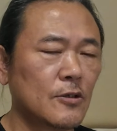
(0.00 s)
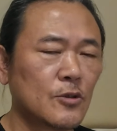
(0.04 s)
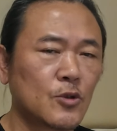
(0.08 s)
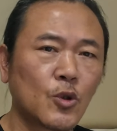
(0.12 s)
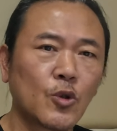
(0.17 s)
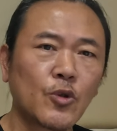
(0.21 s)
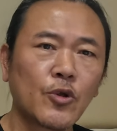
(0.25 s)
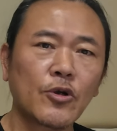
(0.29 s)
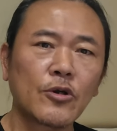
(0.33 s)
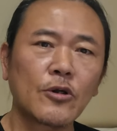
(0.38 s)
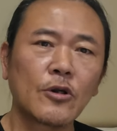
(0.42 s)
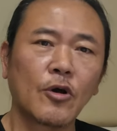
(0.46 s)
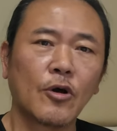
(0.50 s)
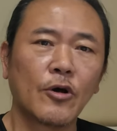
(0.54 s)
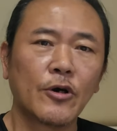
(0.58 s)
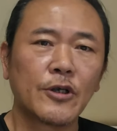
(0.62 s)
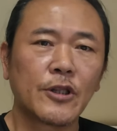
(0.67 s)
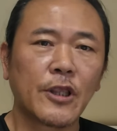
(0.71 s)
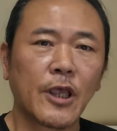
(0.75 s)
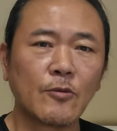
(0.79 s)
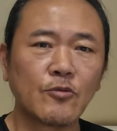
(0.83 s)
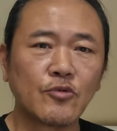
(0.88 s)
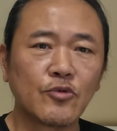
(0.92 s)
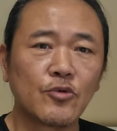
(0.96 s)
소설을
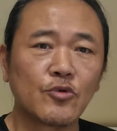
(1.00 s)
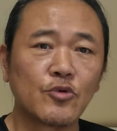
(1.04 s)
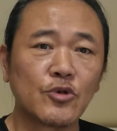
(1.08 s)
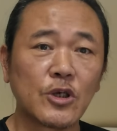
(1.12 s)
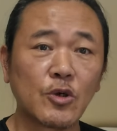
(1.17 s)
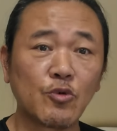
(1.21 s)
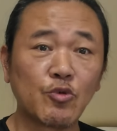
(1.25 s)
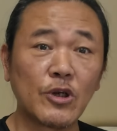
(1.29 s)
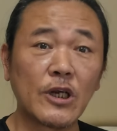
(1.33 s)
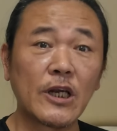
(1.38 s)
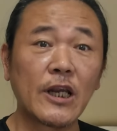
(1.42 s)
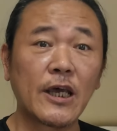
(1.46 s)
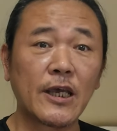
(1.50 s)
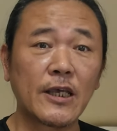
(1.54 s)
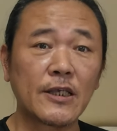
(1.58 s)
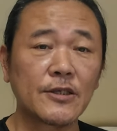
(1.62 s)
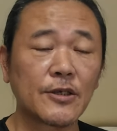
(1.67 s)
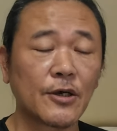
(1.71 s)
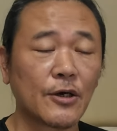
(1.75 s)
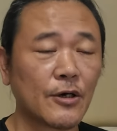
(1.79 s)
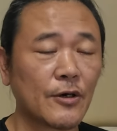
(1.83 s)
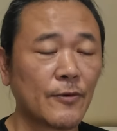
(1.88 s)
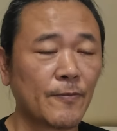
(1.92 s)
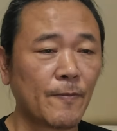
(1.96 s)
거의 대부분 이제
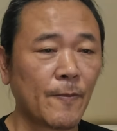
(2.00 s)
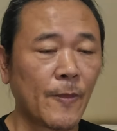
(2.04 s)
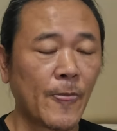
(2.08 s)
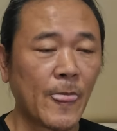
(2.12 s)
윌라에서